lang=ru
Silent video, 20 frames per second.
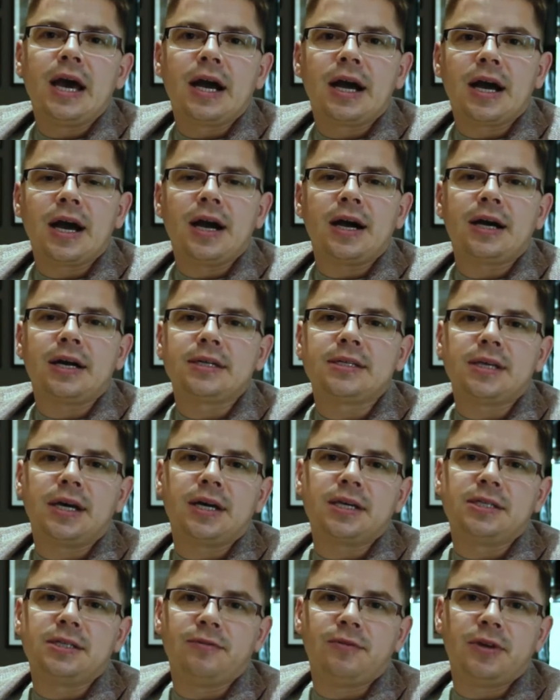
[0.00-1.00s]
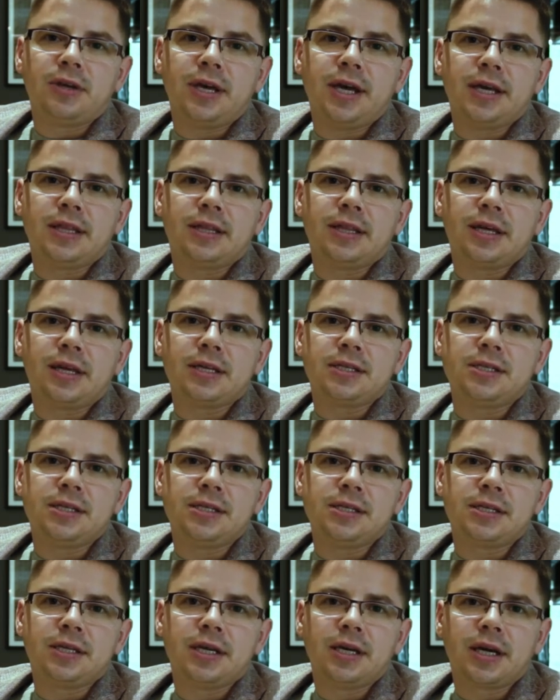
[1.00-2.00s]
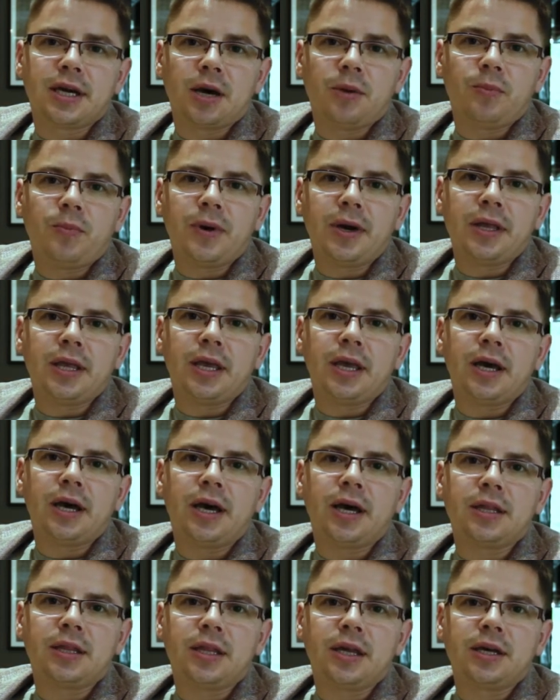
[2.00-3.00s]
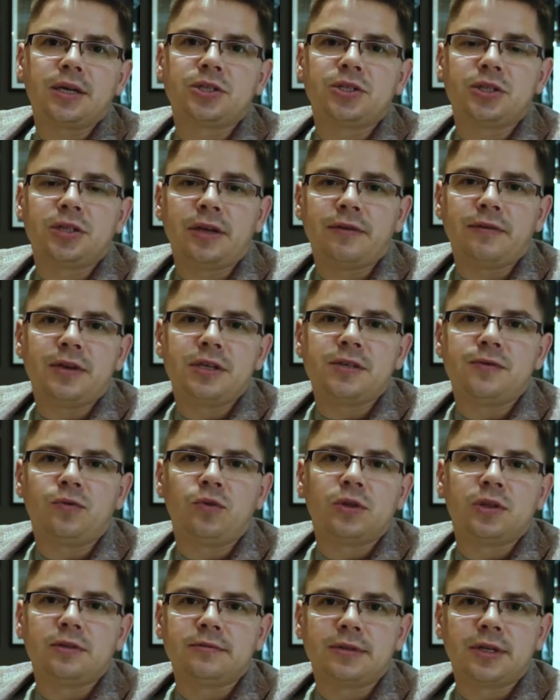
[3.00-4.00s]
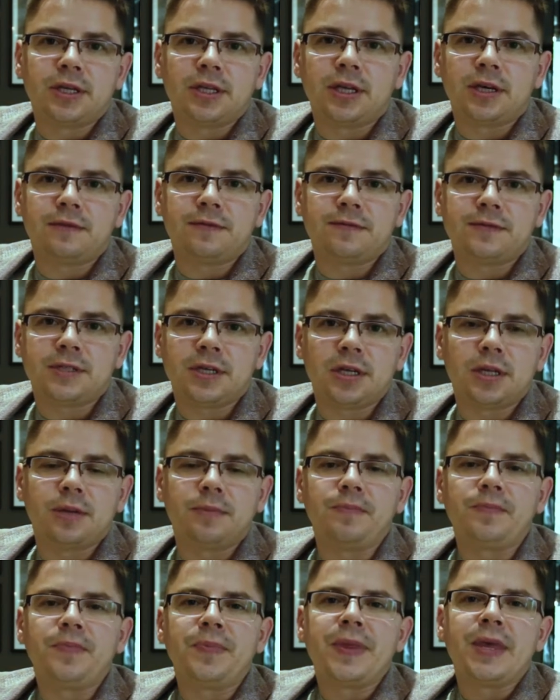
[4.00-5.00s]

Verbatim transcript: как санкции влияют на российские компании, а также на весь фондовый рынок в целом.